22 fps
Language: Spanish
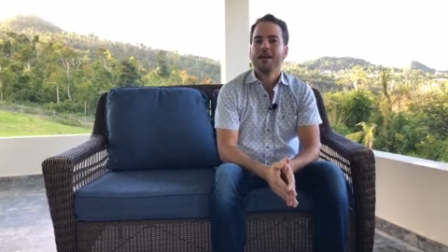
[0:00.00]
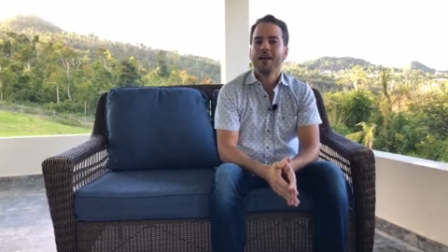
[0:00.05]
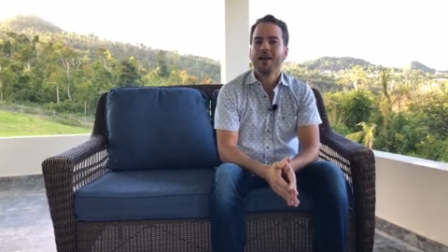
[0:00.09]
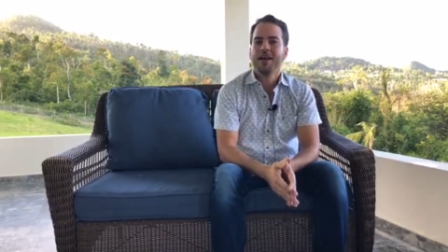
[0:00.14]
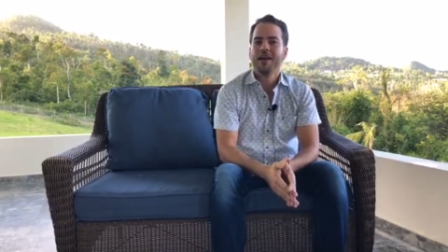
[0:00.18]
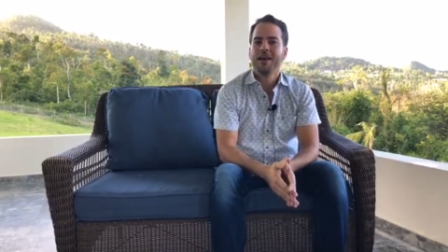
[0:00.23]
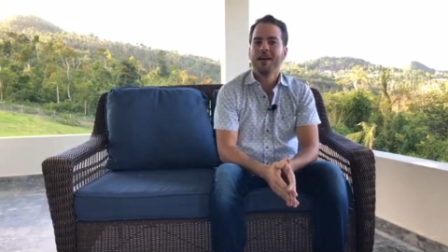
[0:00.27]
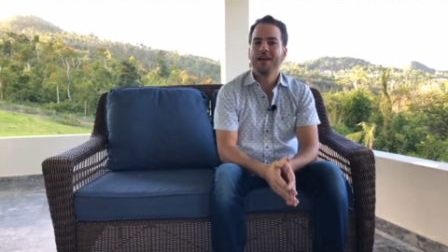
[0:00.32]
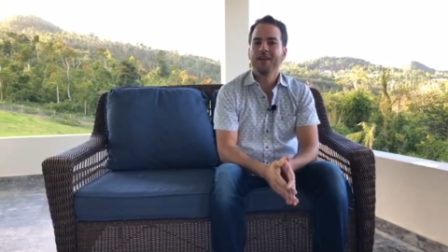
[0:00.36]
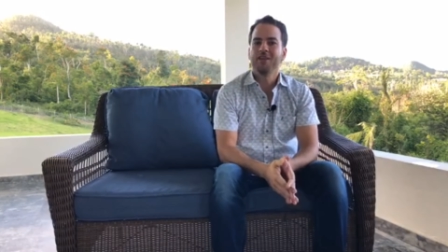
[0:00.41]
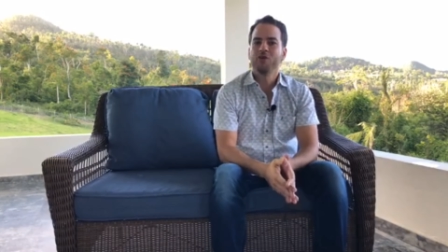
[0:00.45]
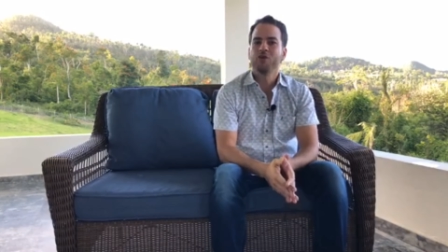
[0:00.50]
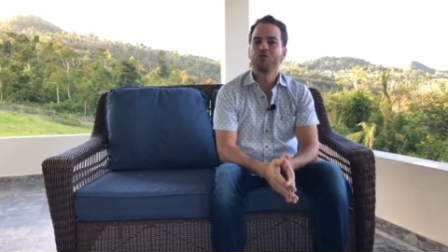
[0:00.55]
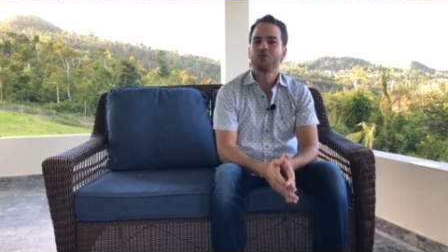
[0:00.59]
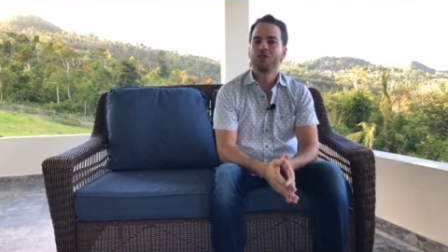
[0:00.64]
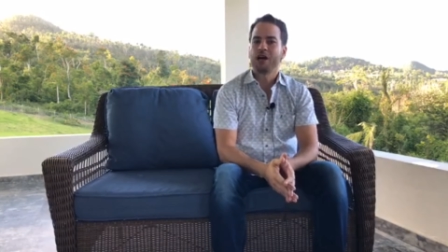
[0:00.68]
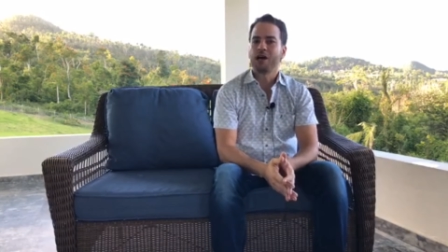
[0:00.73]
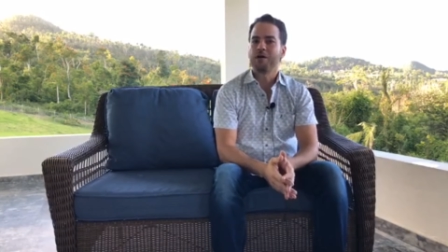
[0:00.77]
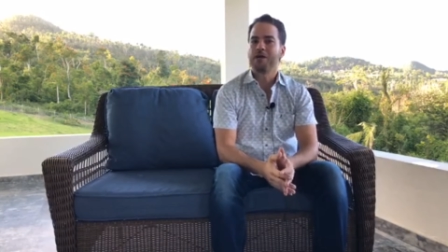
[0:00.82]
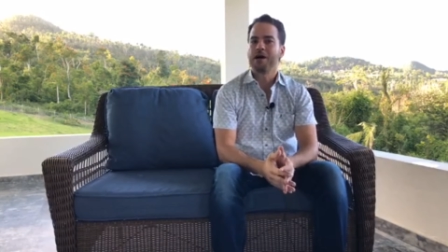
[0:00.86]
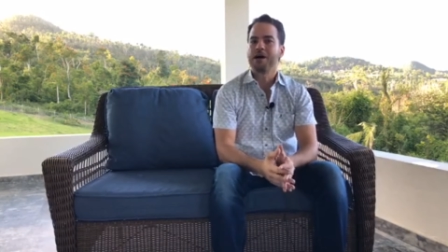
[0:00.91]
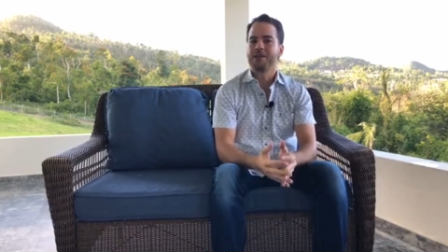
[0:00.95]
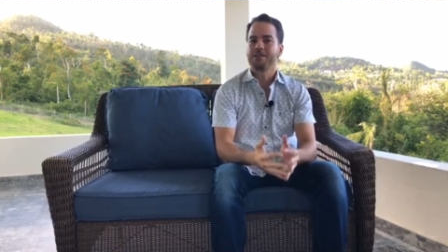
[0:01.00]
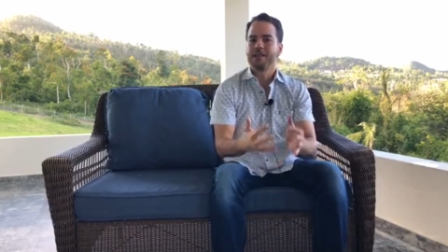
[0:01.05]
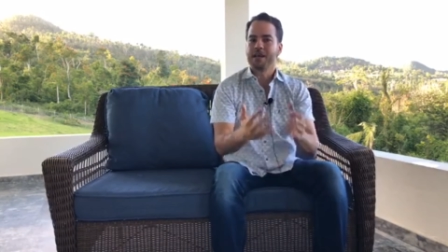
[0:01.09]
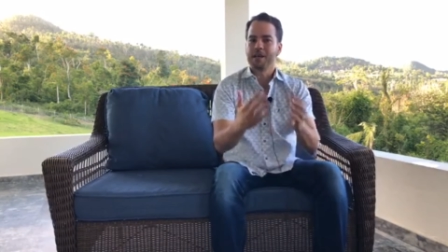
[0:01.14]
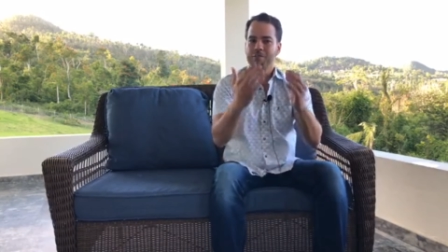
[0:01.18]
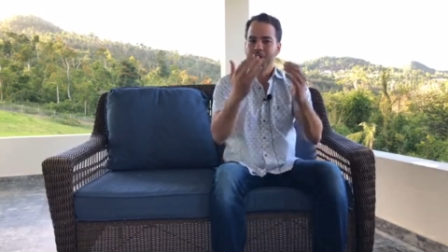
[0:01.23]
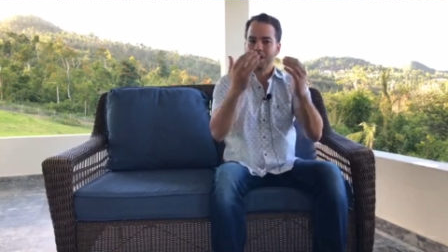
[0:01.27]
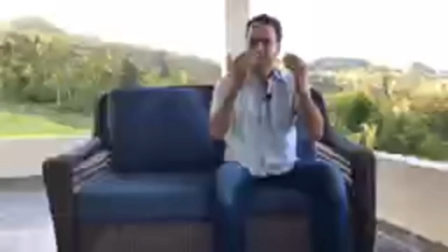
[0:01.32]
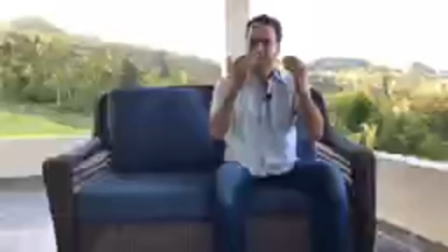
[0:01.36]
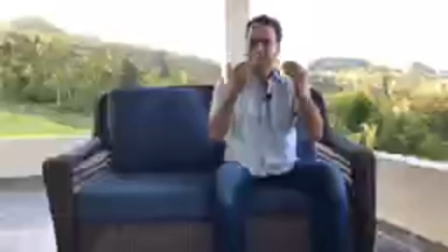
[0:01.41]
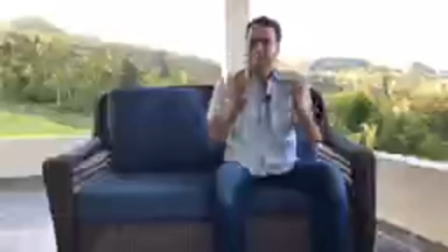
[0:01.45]
eh, yo estaba
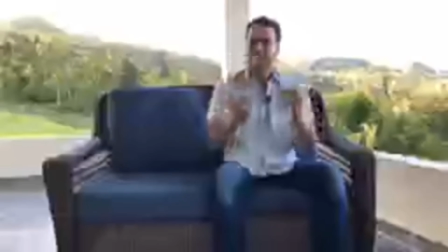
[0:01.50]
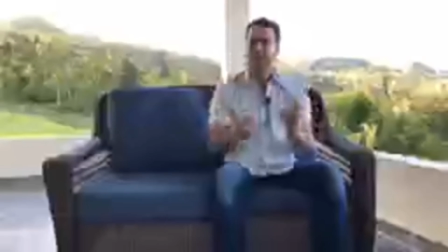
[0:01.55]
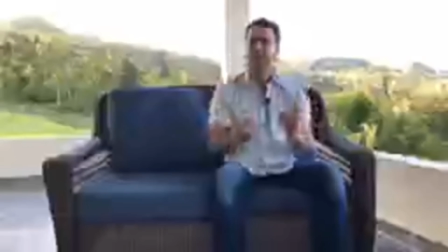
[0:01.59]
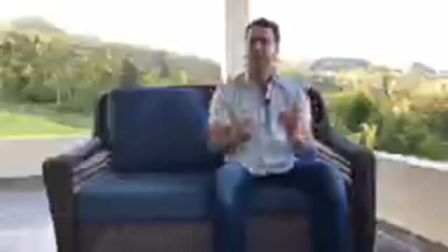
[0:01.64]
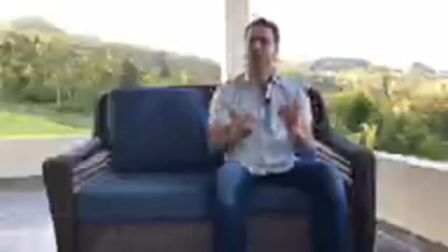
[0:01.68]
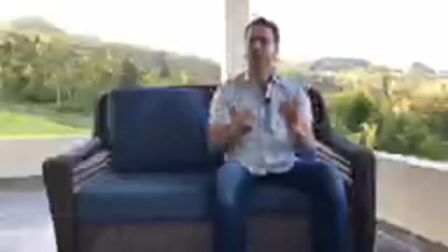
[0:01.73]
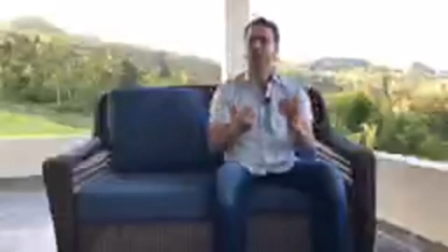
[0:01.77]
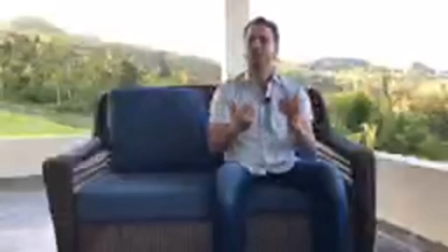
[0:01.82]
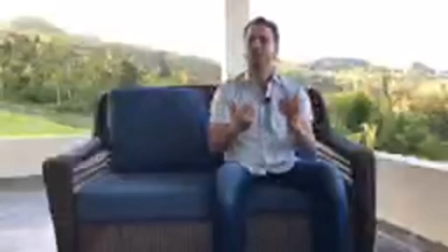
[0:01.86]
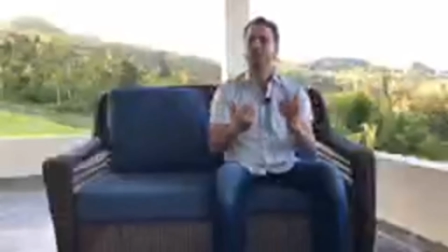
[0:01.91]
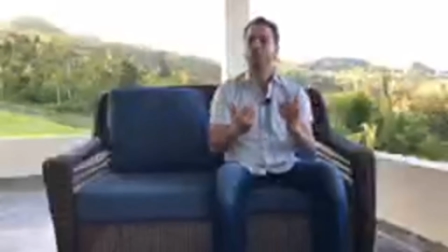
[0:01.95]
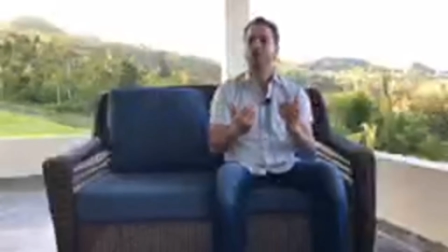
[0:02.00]
establecido en un